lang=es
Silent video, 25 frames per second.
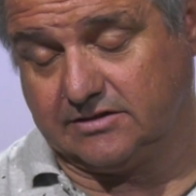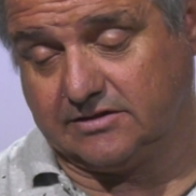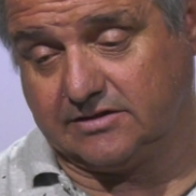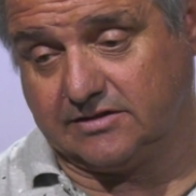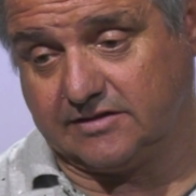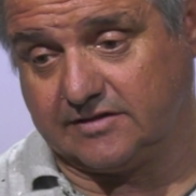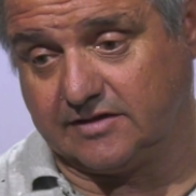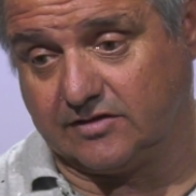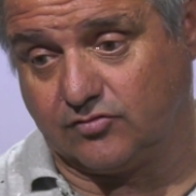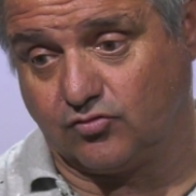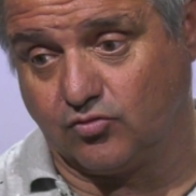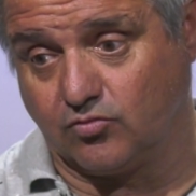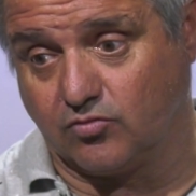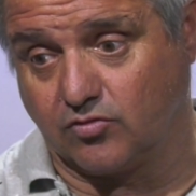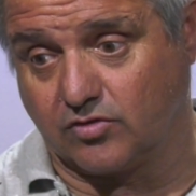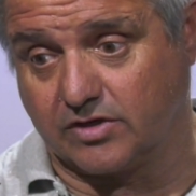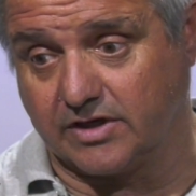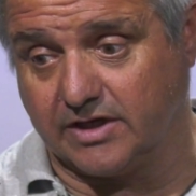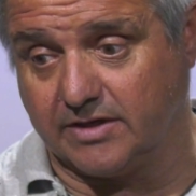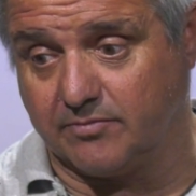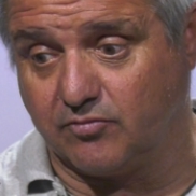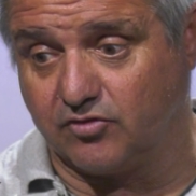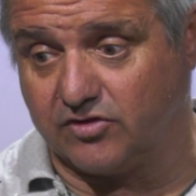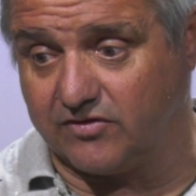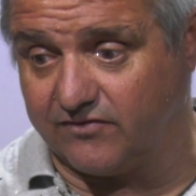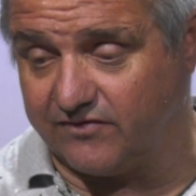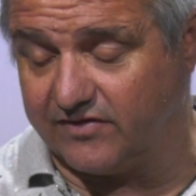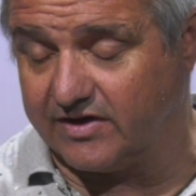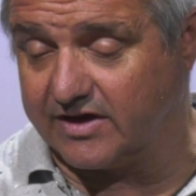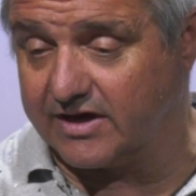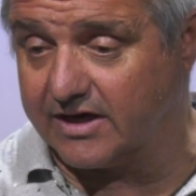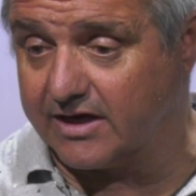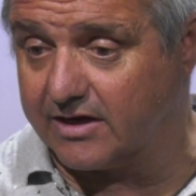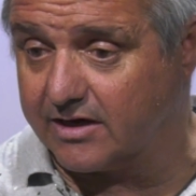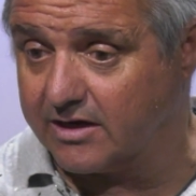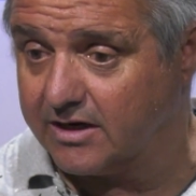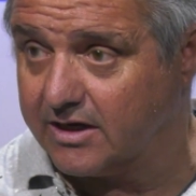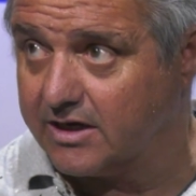se, tuvo que
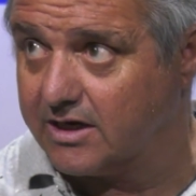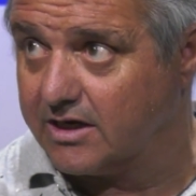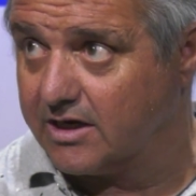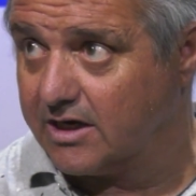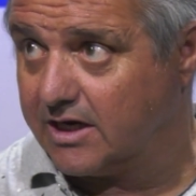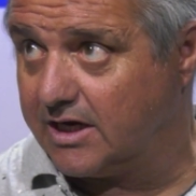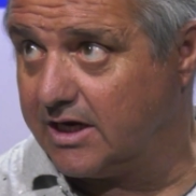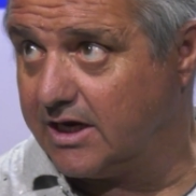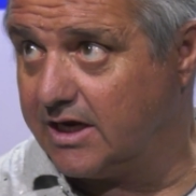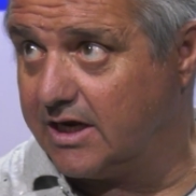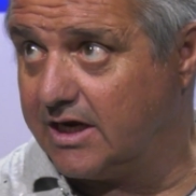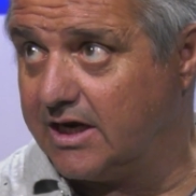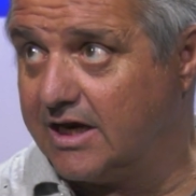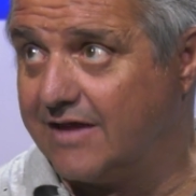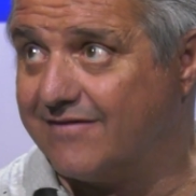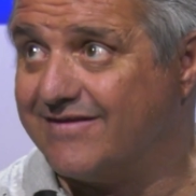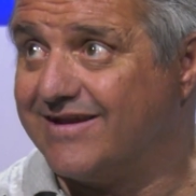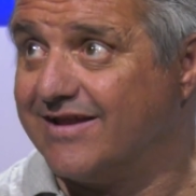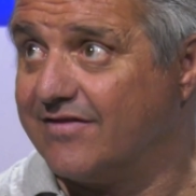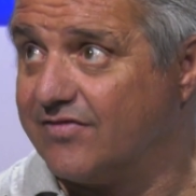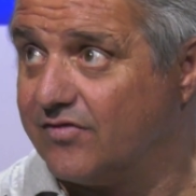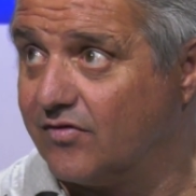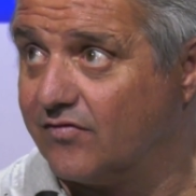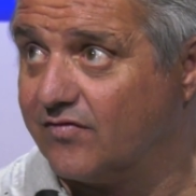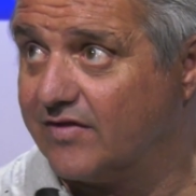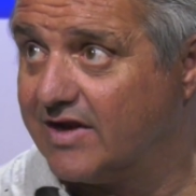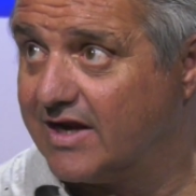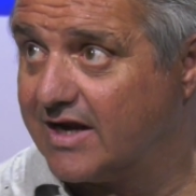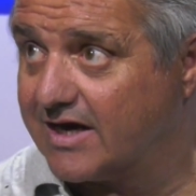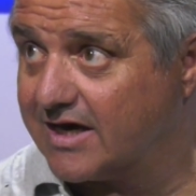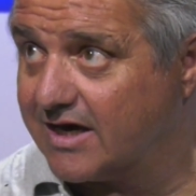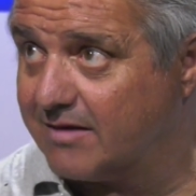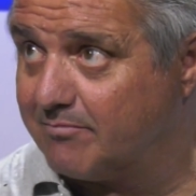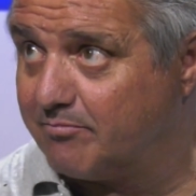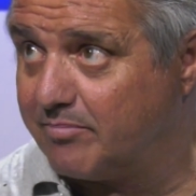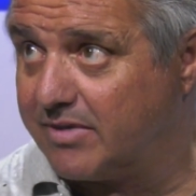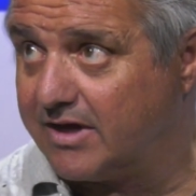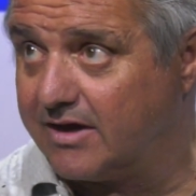modificar eh, la dirección de la
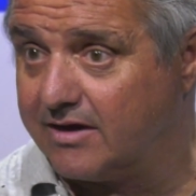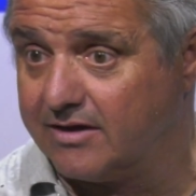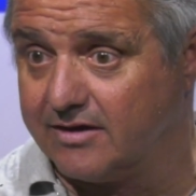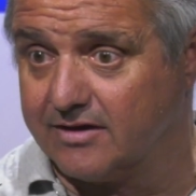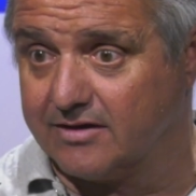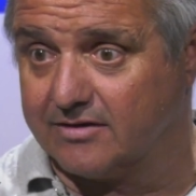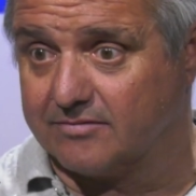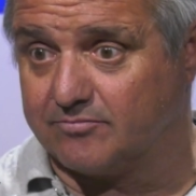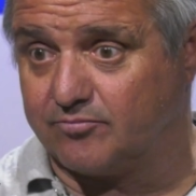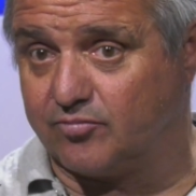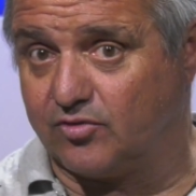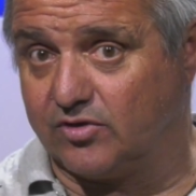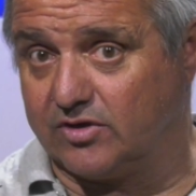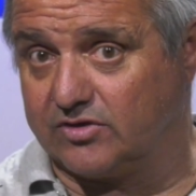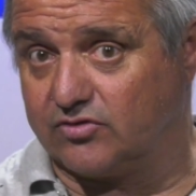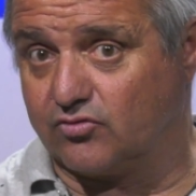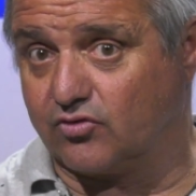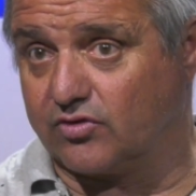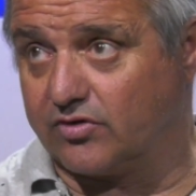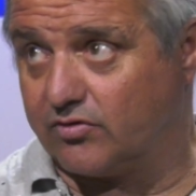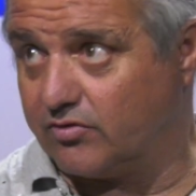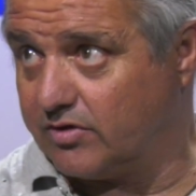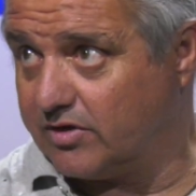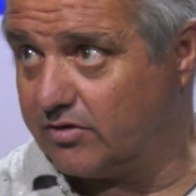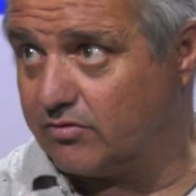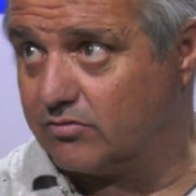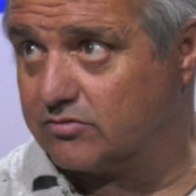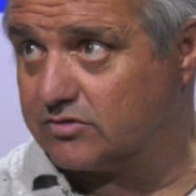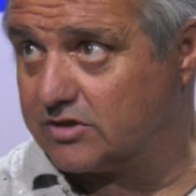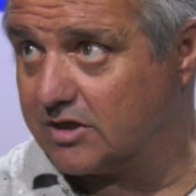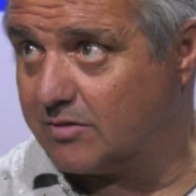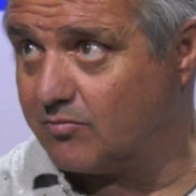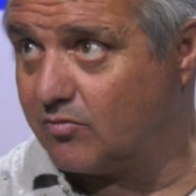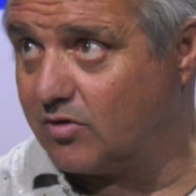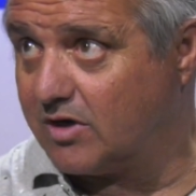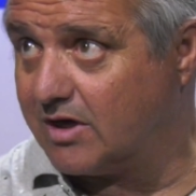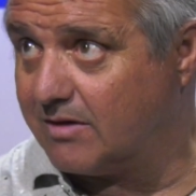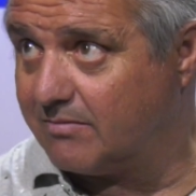rampa puesto que nos
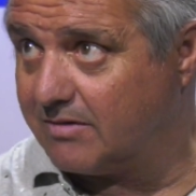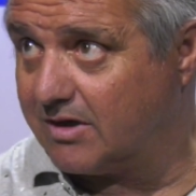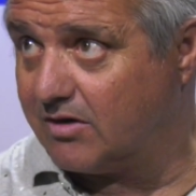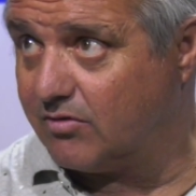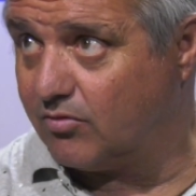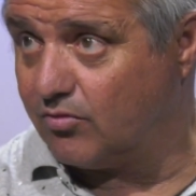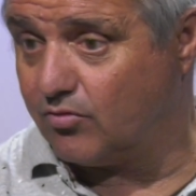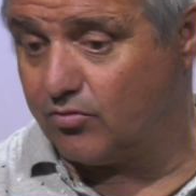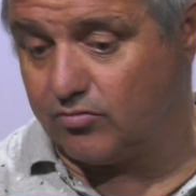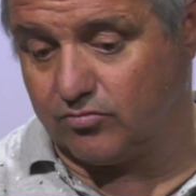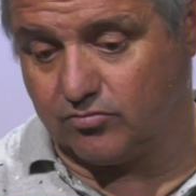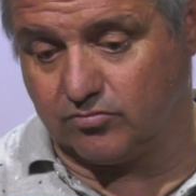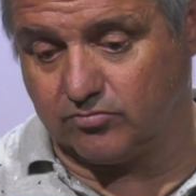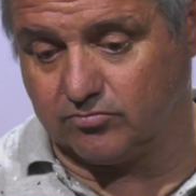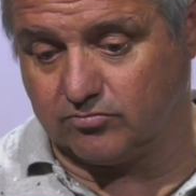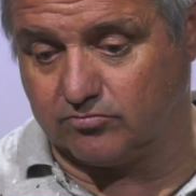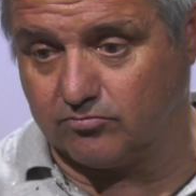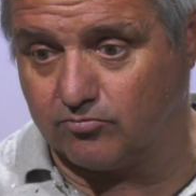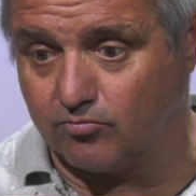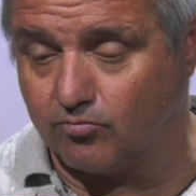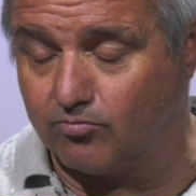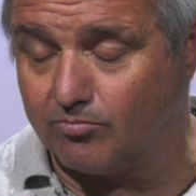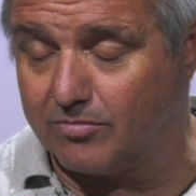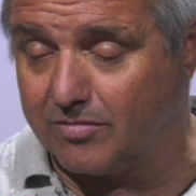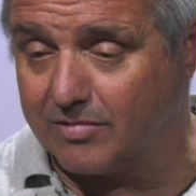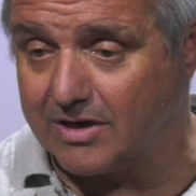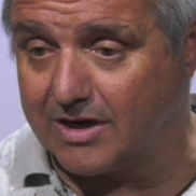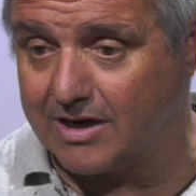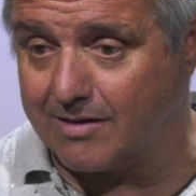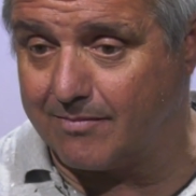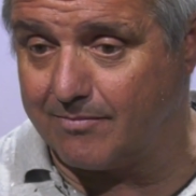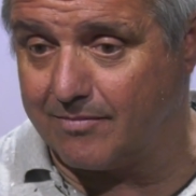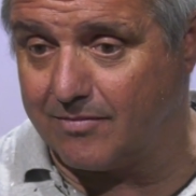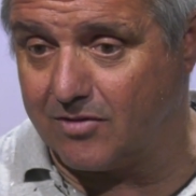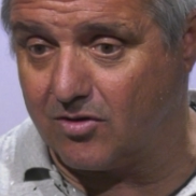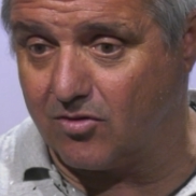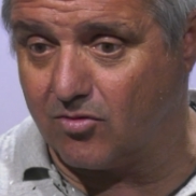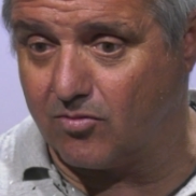encontramos abajo
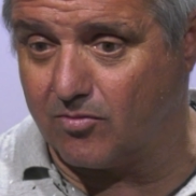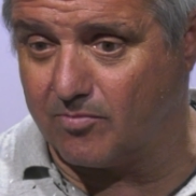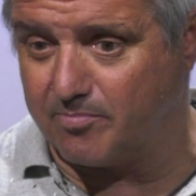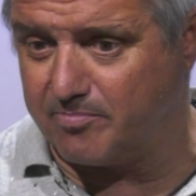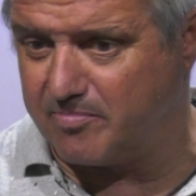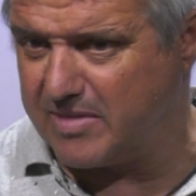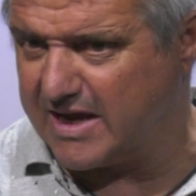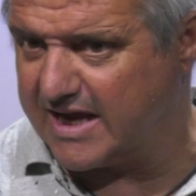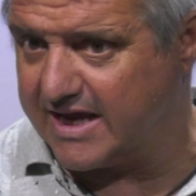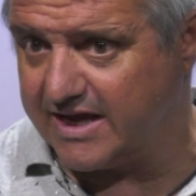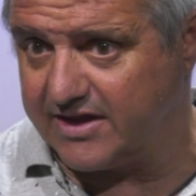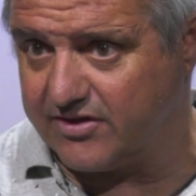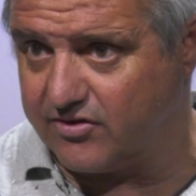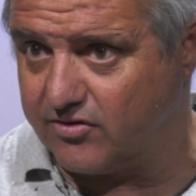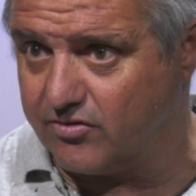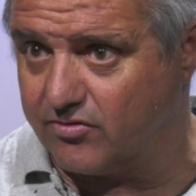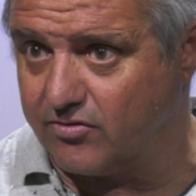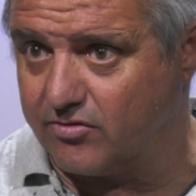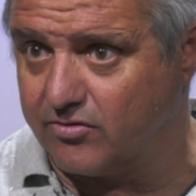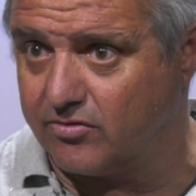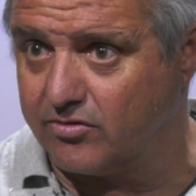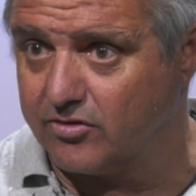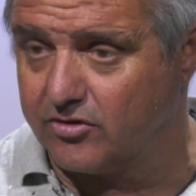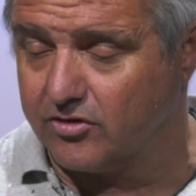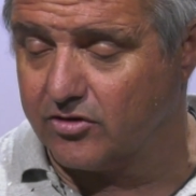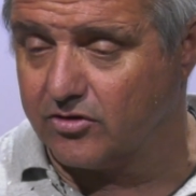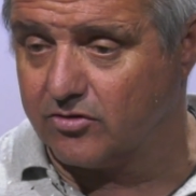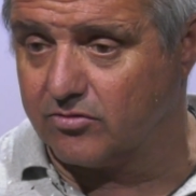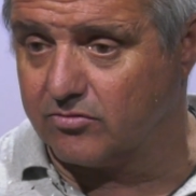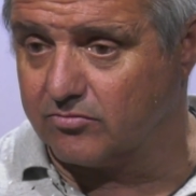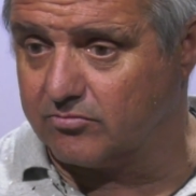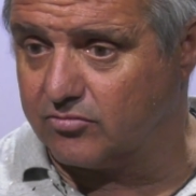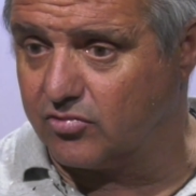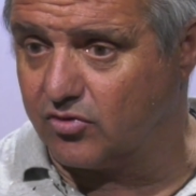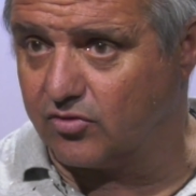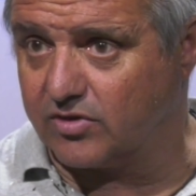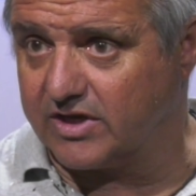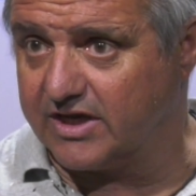un, pequeño
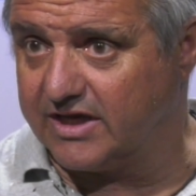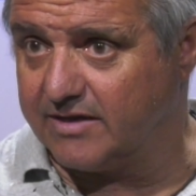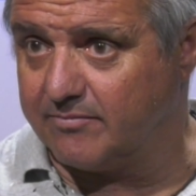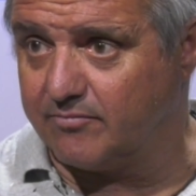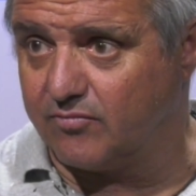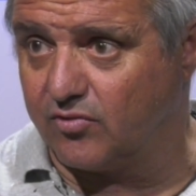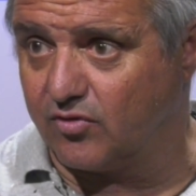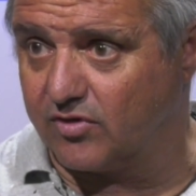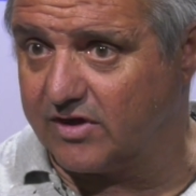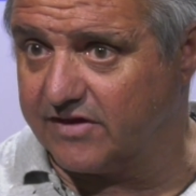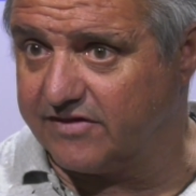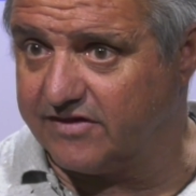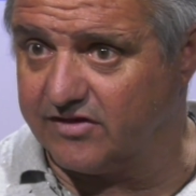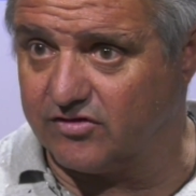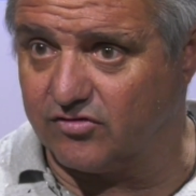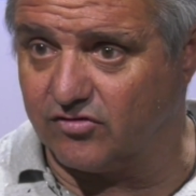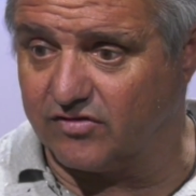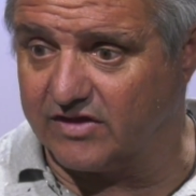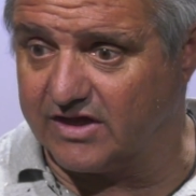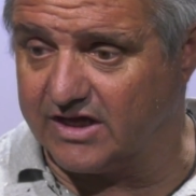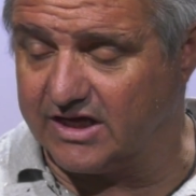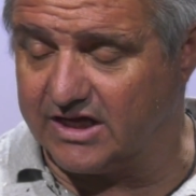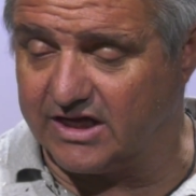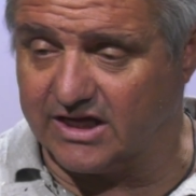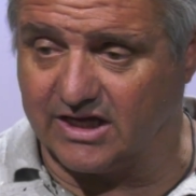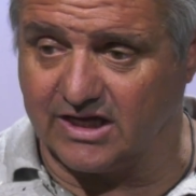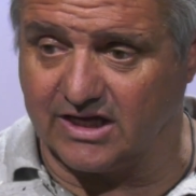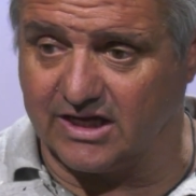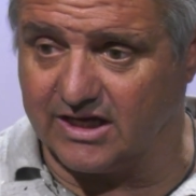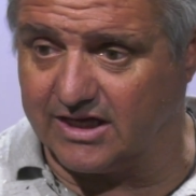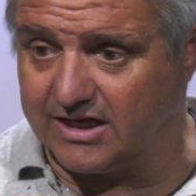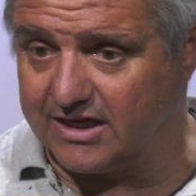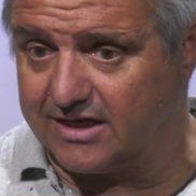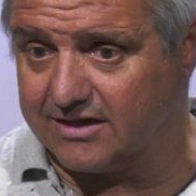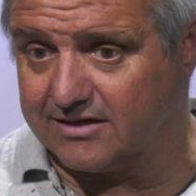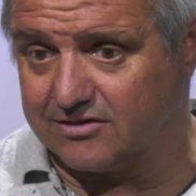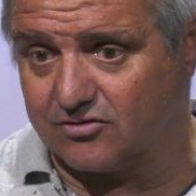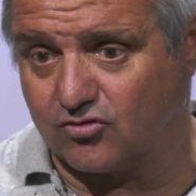bloque, bloquecito
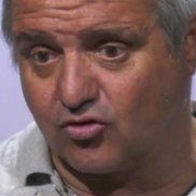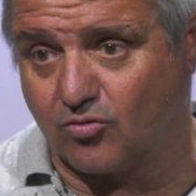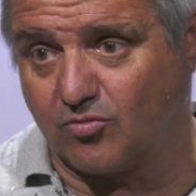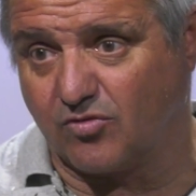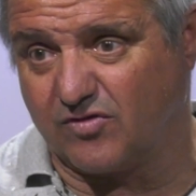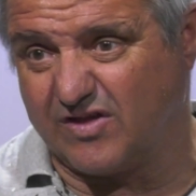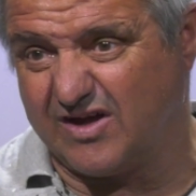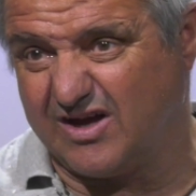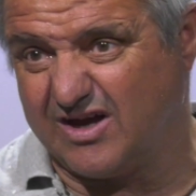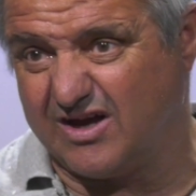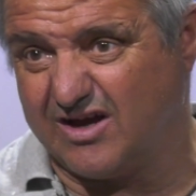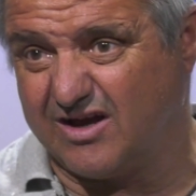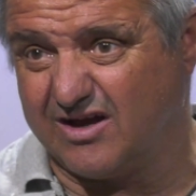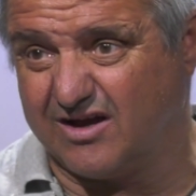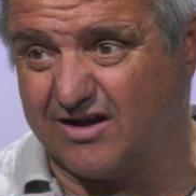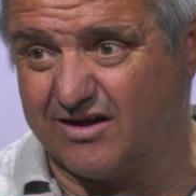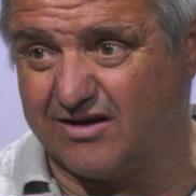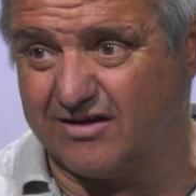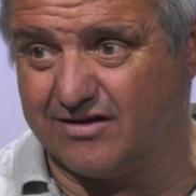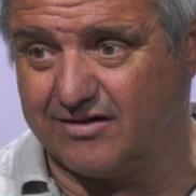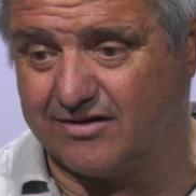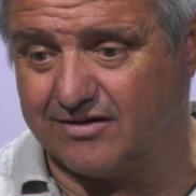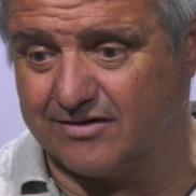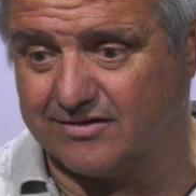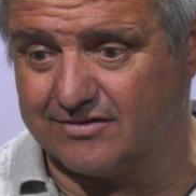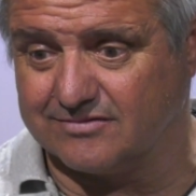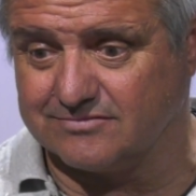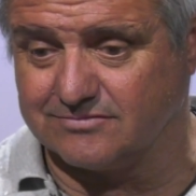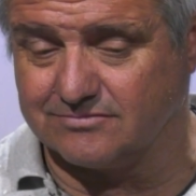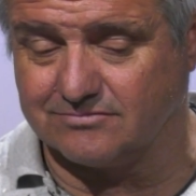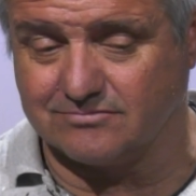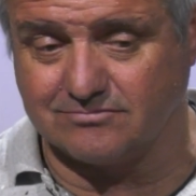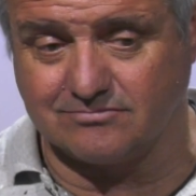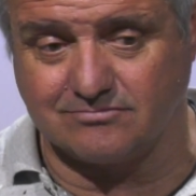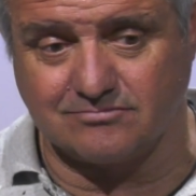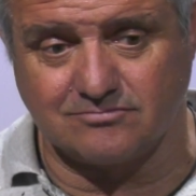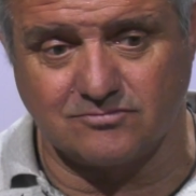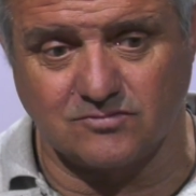de como
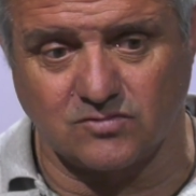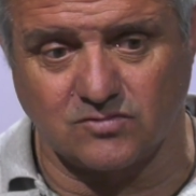de